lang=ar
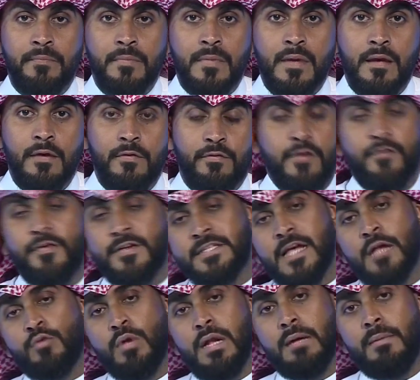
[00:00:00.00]
في
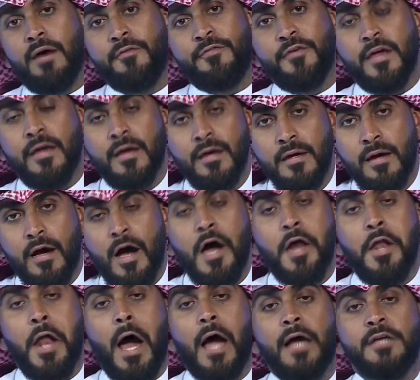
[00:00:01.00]
فساد ولا ما في
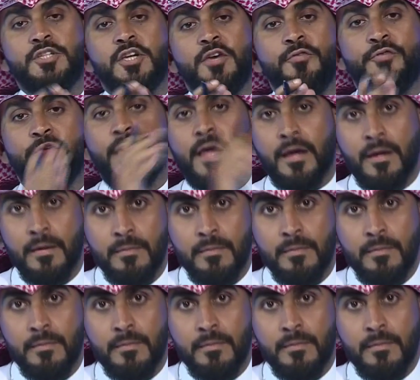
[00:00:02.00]
احنا عايشين فيه